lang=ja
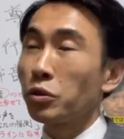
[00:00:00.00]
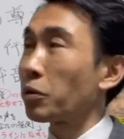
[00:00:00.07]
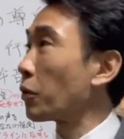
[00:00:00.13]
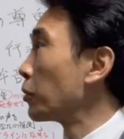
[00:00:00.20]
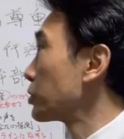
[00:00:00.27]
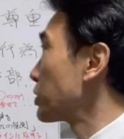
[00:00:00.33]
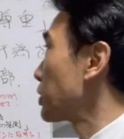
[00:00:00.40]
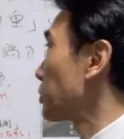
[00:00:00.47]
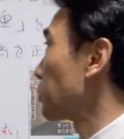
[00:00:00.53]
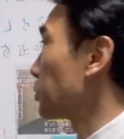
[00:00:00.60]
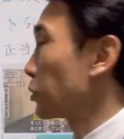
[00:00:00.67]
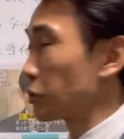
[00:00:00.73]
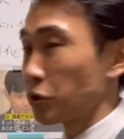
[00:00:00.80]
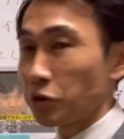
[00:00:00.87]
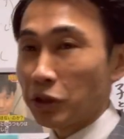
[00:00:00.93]
厚生労
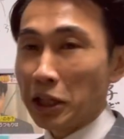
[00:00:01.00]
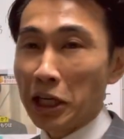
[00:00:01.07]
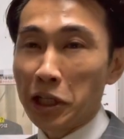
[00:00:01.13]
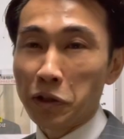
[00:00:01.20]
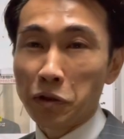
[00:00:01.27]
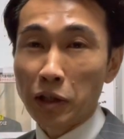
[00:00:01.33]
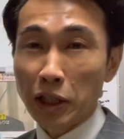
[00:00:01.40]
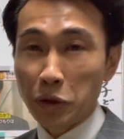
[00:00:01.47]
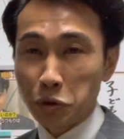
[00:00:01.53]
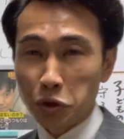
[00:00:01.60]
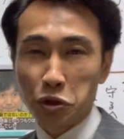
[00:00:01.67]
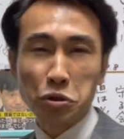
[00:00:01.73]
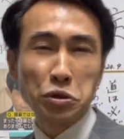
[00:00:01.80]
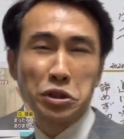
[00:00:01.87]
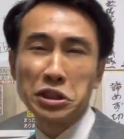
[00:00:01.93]
働省のガイドラインを
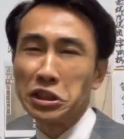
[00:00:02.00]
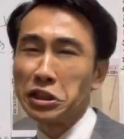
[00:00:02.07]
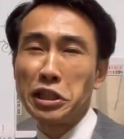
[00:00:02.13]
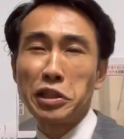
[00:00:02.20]
熟知して